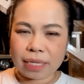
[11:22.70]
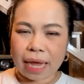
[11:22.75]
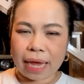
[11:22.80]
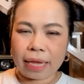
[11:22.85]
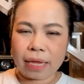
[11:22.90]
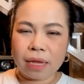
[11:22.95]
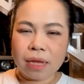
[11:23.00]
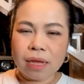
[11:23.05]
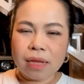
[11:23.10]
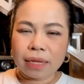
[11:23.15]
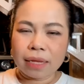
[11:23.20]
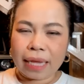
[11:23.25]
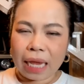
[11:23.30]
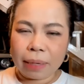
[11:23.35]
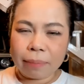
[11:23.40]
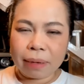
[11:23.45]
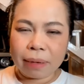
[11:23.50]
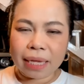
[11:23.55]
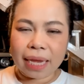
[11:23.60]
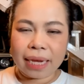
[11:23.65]
ใจกิด
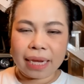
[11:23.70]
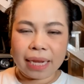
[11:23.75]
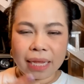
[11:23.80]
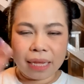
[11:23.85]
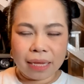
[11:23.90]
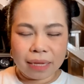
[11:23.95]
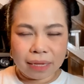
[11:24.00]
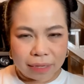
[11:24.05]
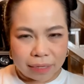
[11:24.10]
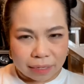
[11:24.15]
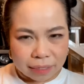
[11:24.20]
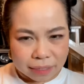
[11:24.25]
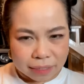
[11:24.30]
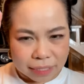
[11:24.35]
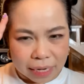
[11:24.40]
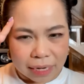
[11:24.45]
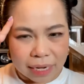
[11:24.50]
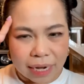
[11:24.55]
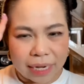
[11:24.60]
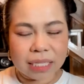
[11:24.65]
เมื่อกี้นี้
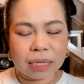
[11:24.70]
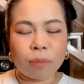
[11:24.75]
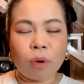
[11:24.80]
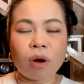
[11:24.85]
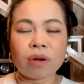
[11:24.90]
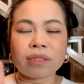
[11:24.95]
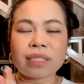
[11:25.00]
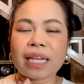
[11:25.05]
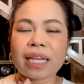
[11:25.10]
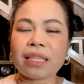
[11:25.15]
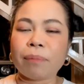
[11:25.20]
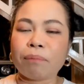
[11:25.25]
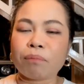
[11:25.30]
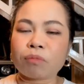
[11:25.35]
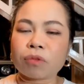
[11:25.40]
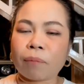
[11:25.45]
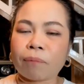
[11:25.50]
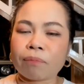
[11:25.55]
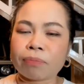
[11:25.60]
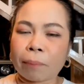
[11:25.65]
เส้นเลือดในสมองเต้นตุบ
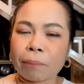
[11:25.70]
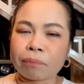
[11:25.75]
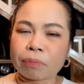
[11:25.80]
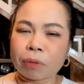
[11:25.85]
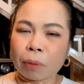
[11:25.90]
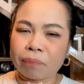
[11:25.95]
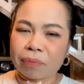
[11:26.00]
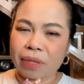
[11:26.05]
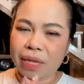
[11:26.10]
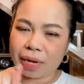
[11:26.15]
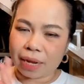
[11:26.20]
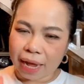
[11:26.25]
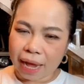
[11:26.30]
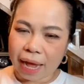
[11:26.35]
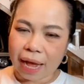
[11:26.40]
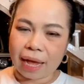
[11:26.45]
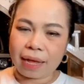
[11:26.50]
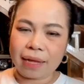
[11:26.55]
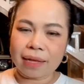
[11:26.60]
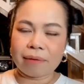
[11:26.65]
ตุบตุบตุบเลยนะ
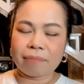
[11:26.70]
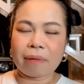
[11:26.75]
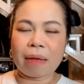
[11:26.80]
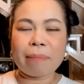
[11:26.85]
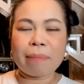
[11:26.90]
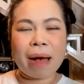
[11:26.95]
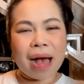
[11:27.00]
คะบ๊าย